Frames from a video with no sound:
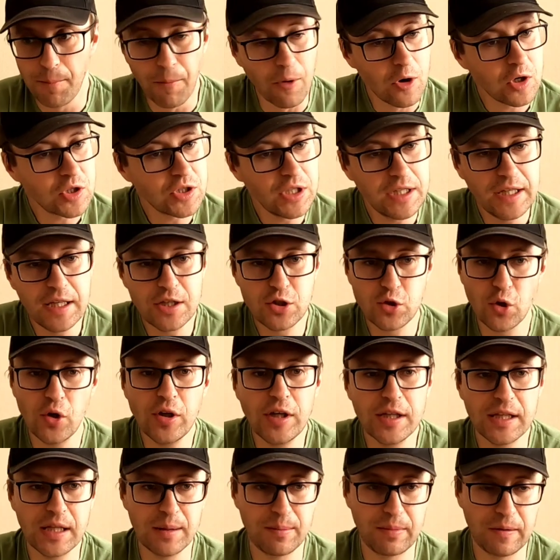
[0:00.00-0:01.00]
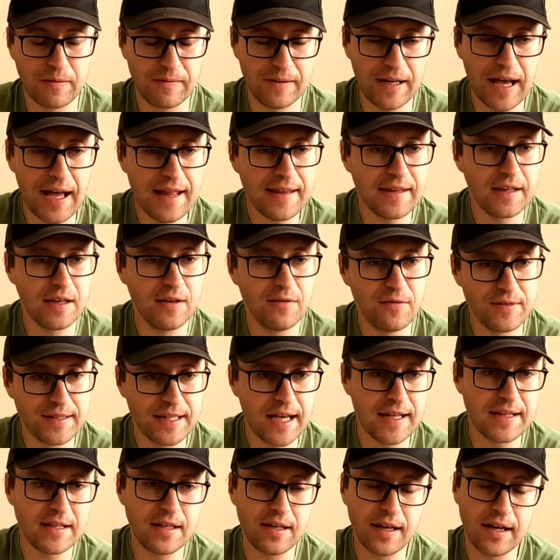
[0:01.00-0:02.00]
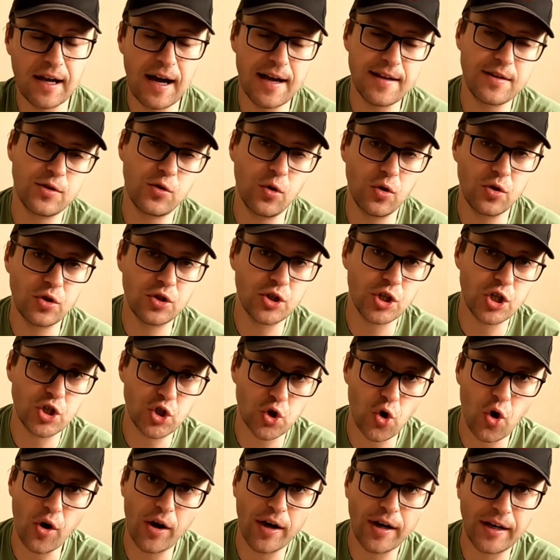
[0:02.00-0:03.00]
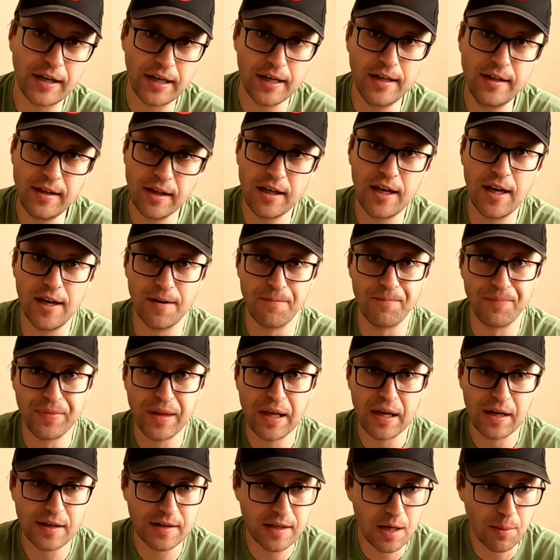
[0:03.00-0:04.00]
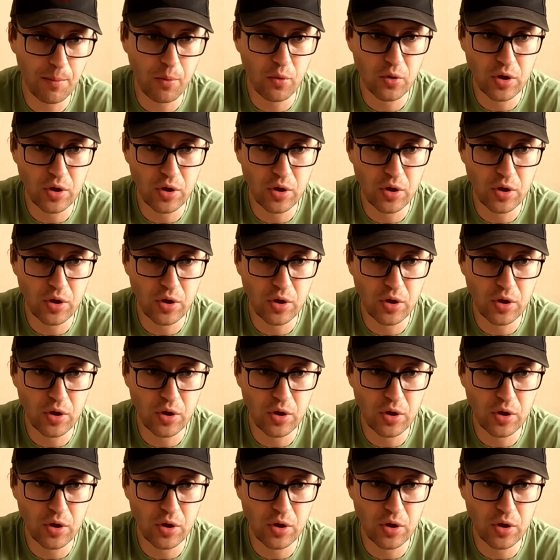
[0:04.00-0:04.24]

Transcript: можно ничего не добавлять и взять Casio G-Shock Kingi, где